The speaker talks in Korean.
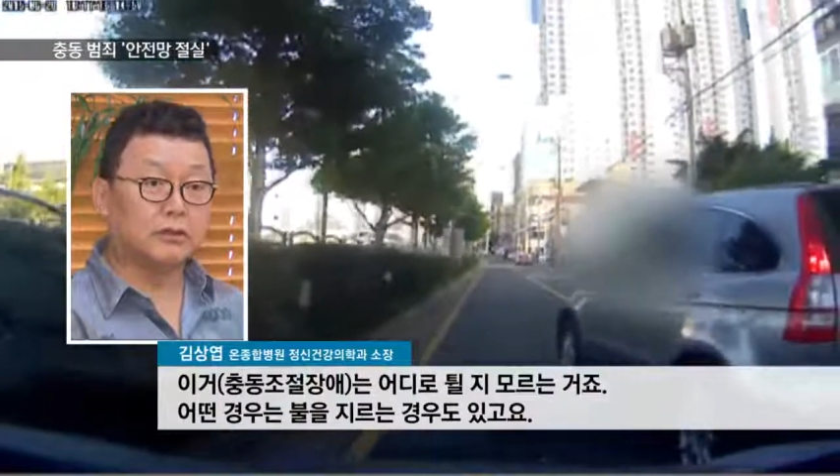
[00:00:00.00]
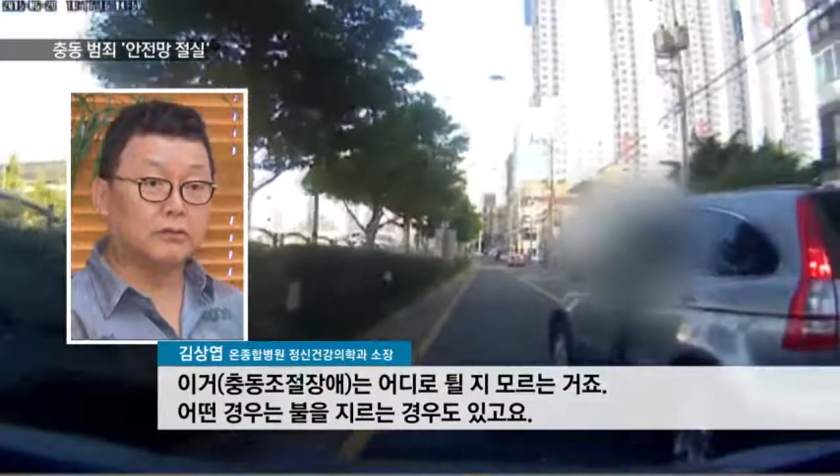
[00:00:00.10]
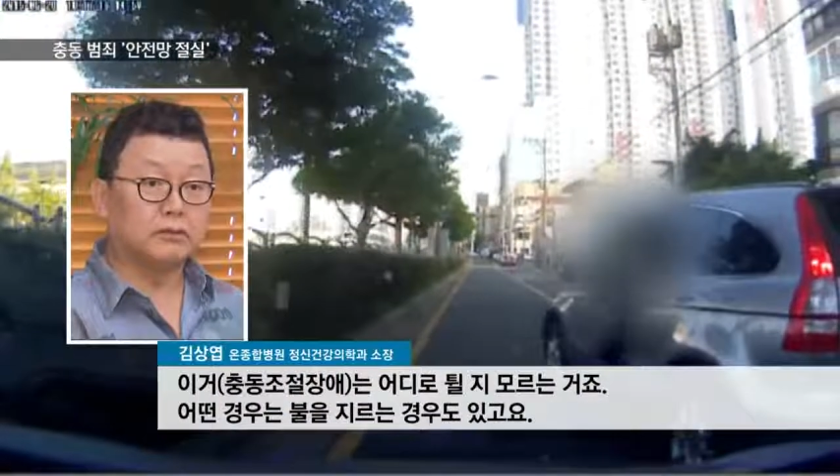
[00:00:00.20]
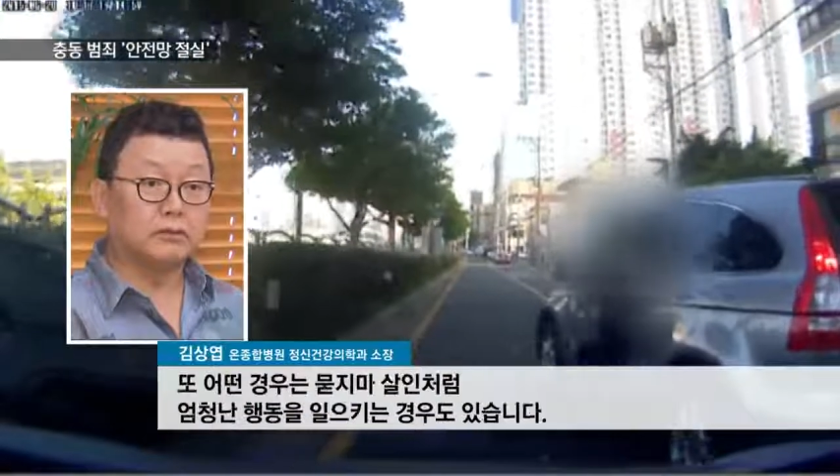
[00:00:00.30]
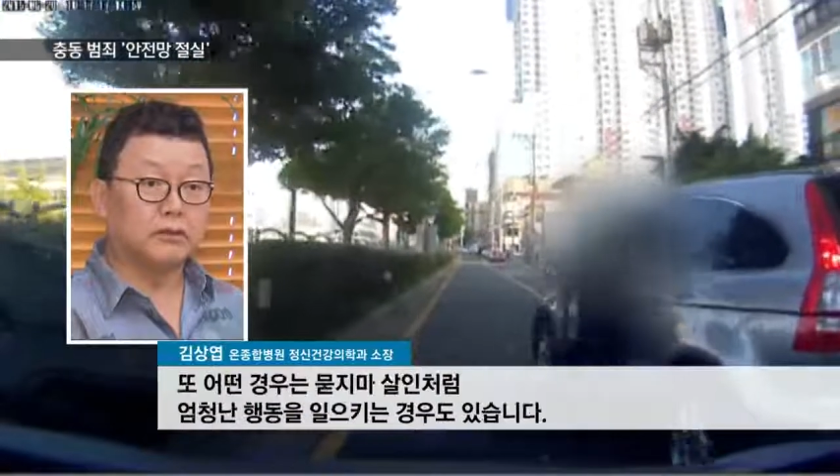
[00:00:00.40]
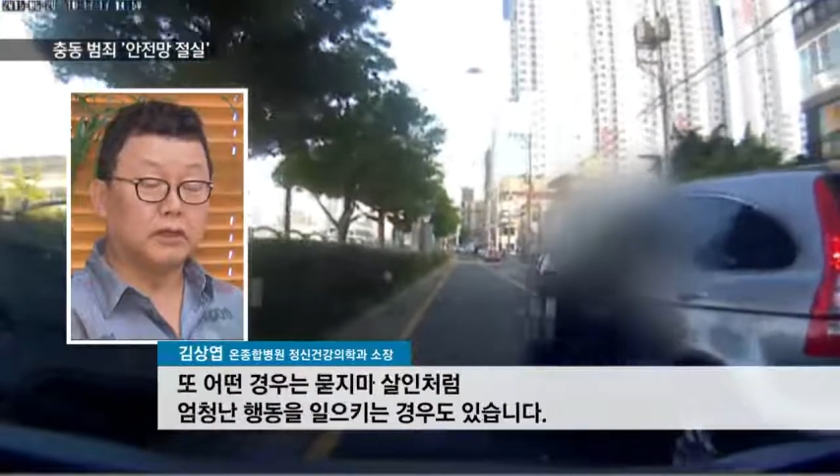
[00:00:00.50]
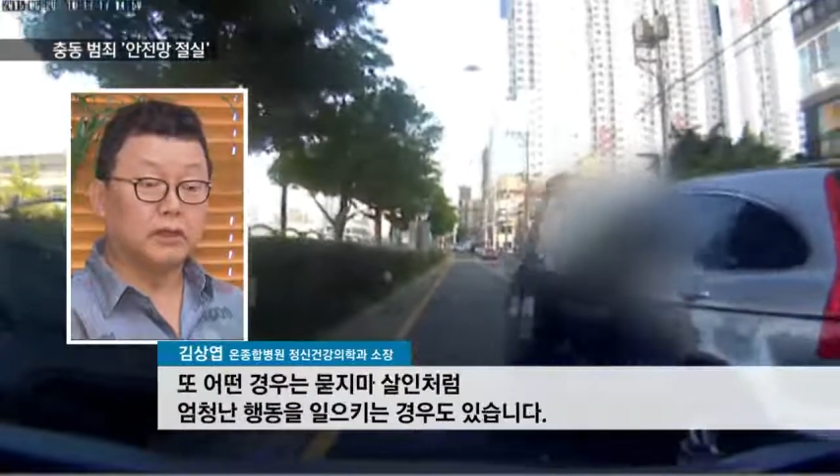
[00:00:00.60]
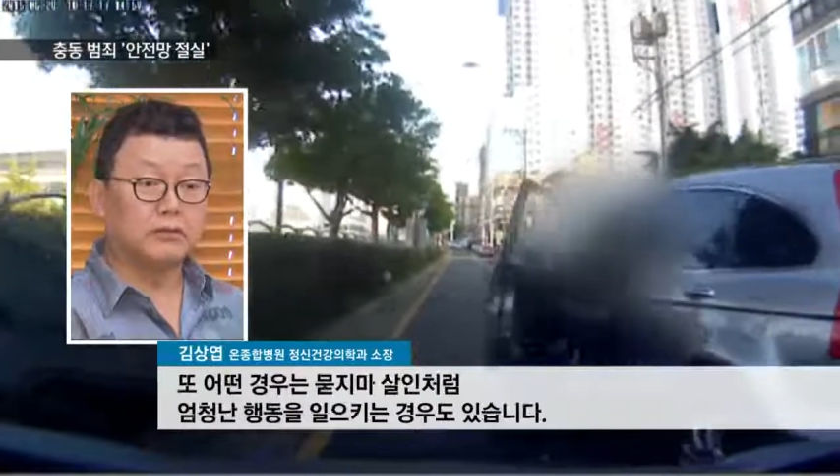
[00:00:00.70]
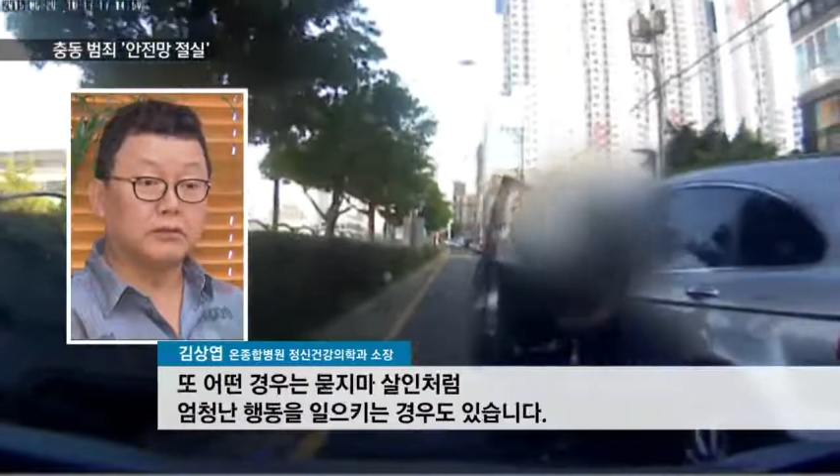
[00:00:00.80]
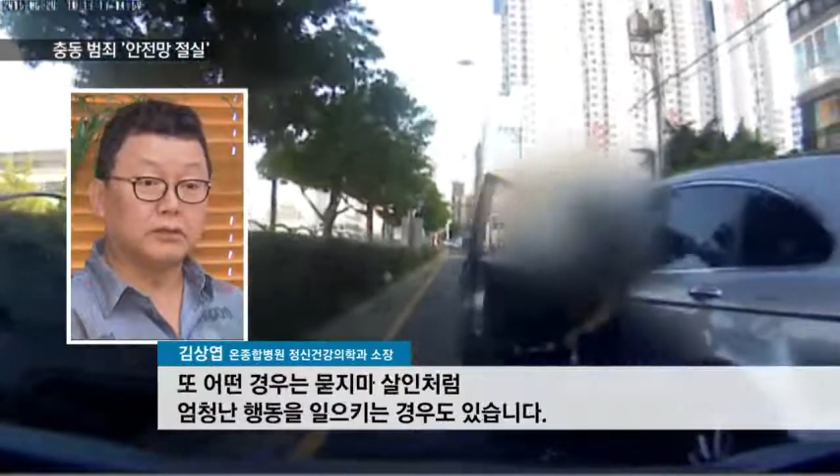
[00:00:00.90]
경우는
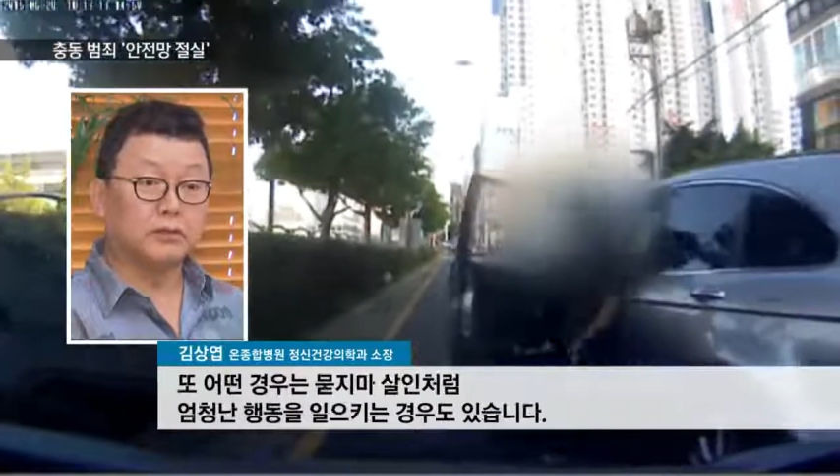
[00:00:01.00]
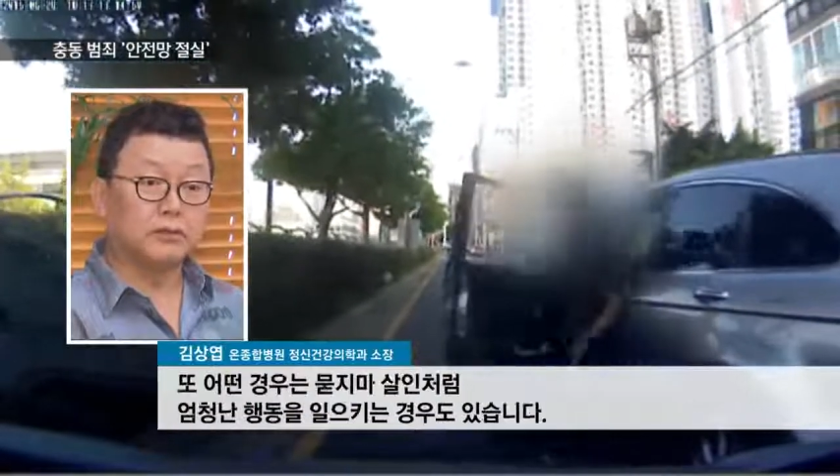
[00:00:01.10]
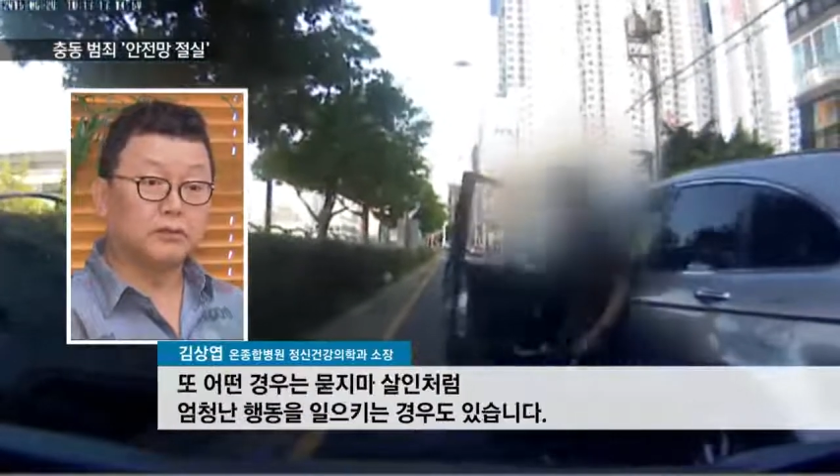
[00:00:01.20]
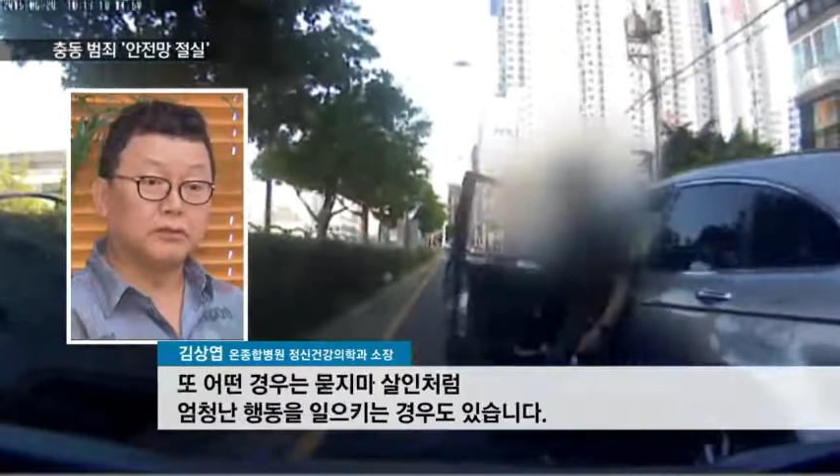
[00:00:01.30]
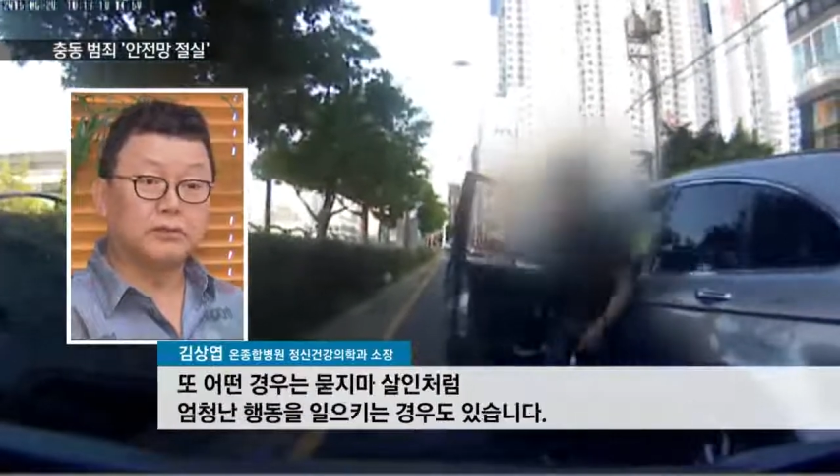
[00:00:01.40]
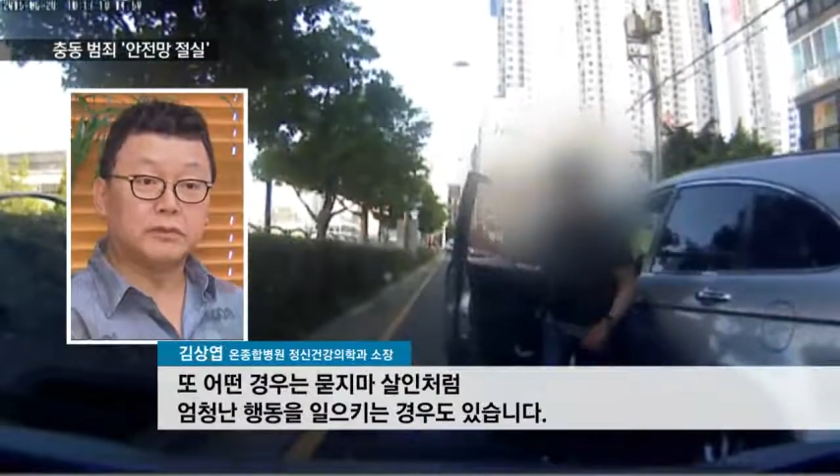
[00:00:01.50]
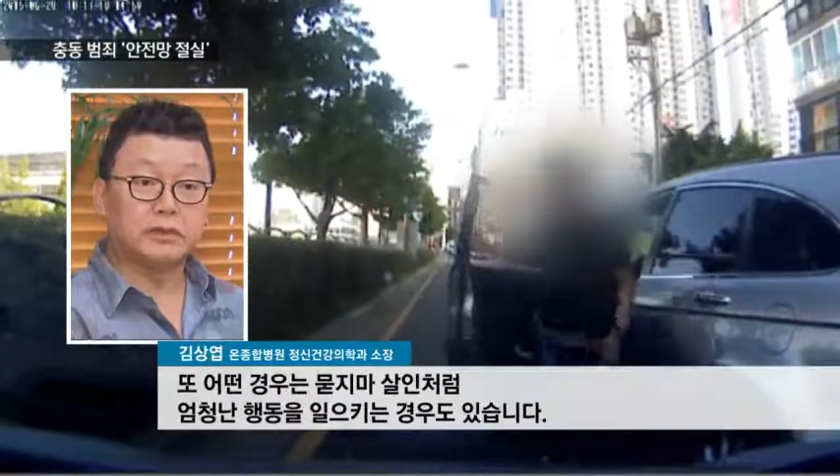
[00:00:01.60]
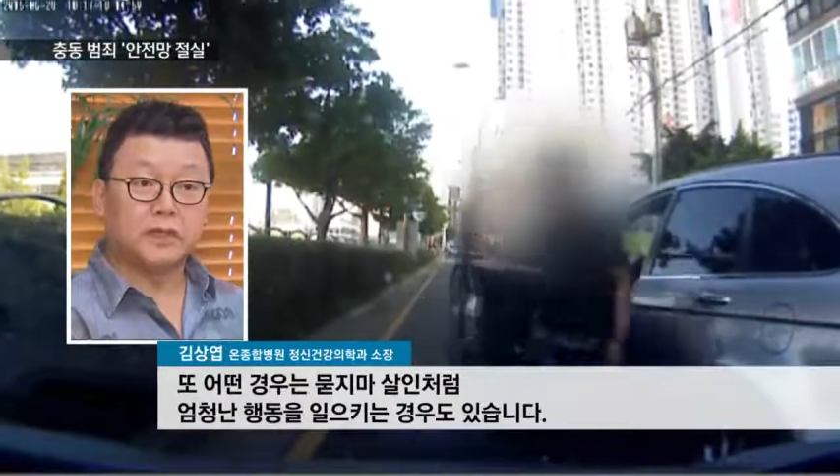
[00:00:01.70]
우리가 정말 묻지마